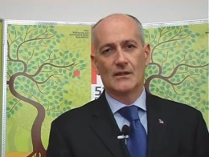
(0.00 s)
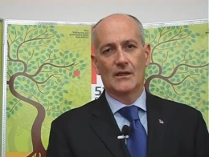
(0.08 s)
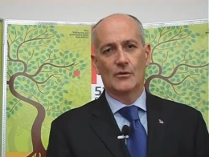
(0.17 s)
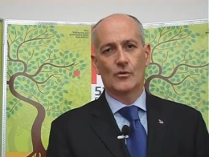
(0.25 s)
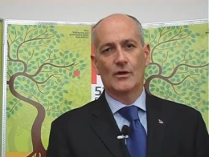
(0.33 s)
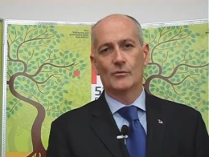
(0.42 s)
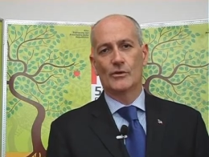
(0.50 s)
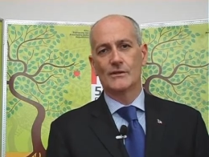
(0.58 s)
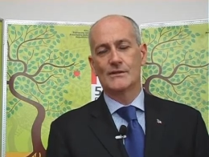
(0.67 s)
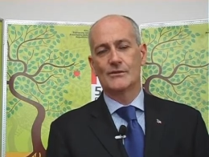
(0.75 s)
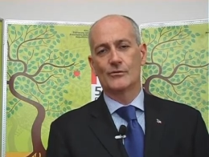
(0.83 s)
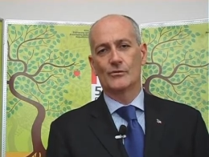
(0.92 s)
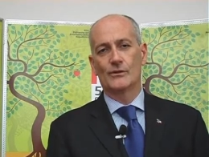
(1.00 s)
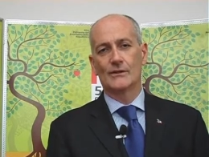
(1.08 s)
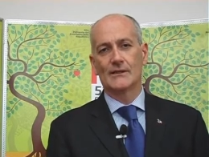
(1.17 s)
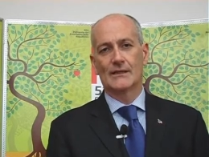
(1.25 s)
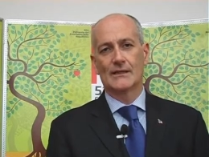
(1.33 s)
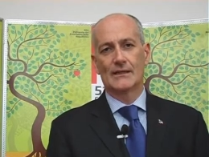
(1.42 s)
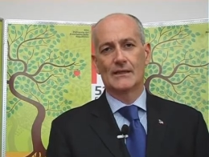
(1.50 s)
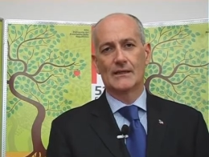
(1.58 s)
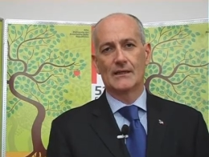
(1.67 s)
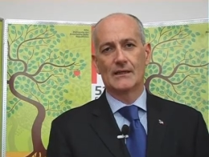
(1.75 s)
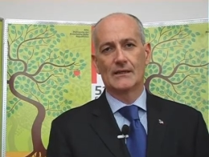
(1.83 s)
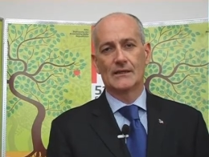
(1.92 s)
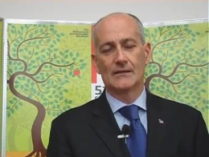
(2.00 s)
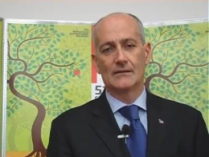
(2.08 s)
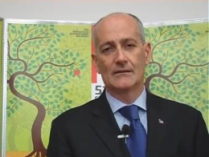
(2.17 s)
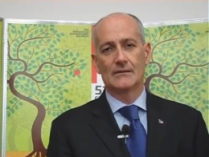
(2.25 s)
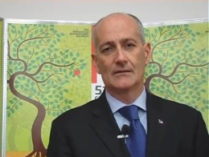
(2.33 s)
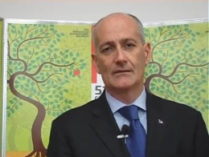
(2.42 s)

la collaborazione tra il